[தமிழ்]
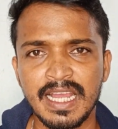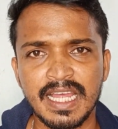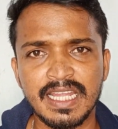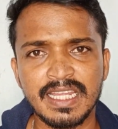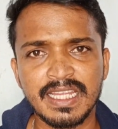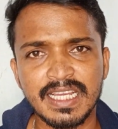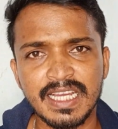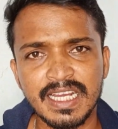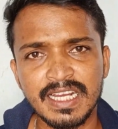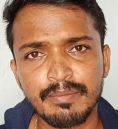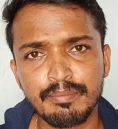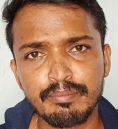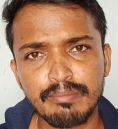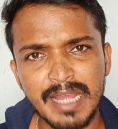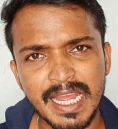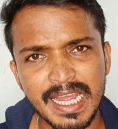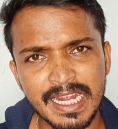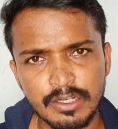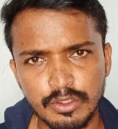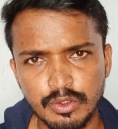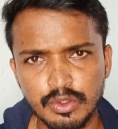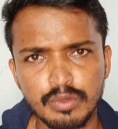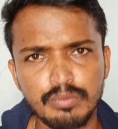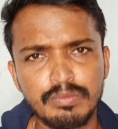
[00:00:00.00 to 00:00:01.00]
அதுக்காக
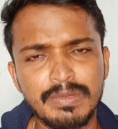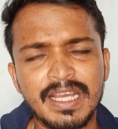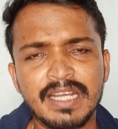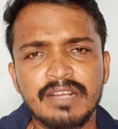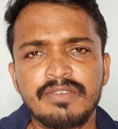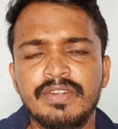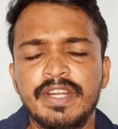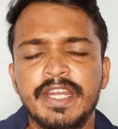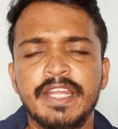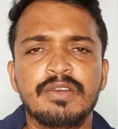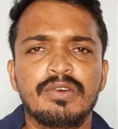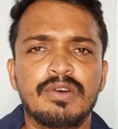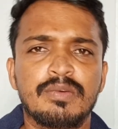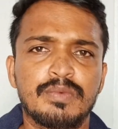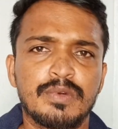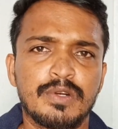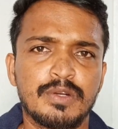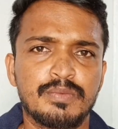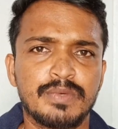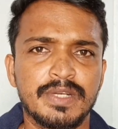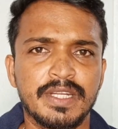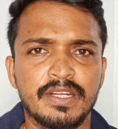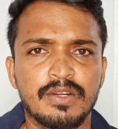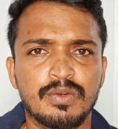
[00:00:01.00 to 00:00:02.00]
பேக் டு பேக் வீடியோ
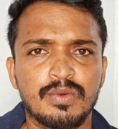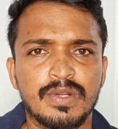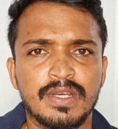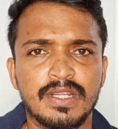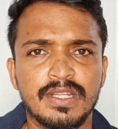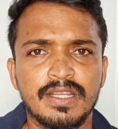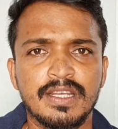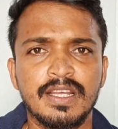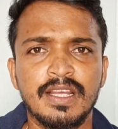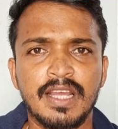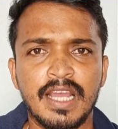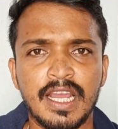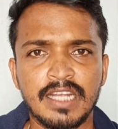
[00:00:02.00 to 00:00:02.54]
அப்லோட் பண்ணிடக்கூடாது